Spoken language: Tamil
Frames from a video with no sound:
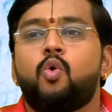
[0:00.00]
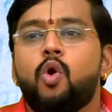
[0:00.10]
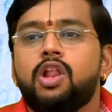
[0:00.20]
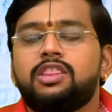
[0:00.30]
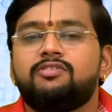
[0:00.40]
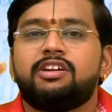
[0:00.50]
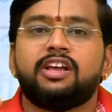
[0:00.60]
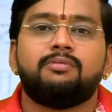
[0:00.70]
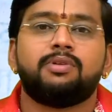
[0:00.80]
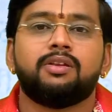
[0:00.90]
கொளுத்தி
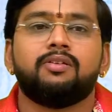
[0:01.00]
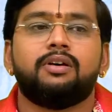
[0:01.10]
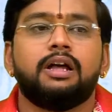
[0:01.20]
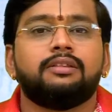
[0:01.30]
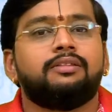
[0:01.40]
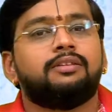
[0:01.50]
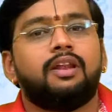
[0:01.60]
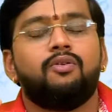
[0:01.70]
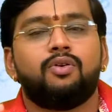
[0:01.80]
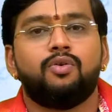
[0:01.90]
விட்டால் எப்படி இருக்கும் அந்த
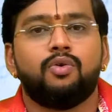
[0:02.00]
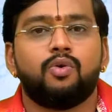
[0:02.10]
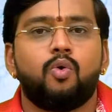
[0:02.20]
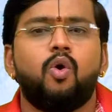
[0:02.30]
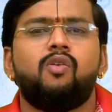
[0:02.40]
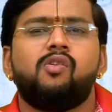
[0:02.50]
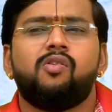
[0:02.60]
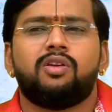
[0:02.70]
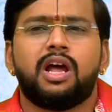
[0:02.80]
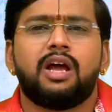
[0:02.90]
அளவுக்கு ஒரு
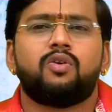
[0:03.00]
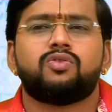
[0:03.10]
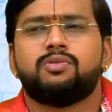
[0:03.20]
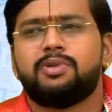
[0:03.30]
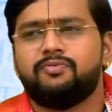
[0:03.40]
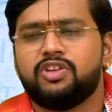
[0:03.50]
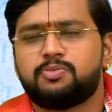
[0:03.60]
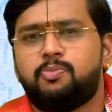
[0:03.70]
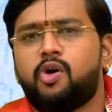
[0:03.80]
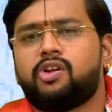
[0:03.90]
கோபம் ஒரு ஆக்ரோஷம் அப்படியே
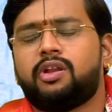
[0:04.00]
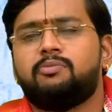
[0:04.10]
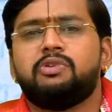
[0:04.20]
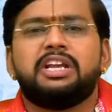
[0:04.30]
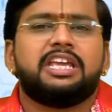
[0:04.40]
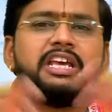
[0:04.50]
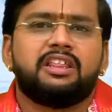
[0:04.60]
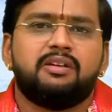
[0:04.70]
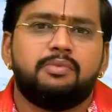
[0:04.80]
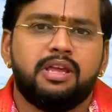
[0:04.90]
விஸ்போட்டனம்
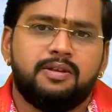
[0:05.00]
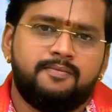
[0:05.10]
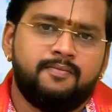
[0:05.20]
வெடிக்கிறது அப்படியே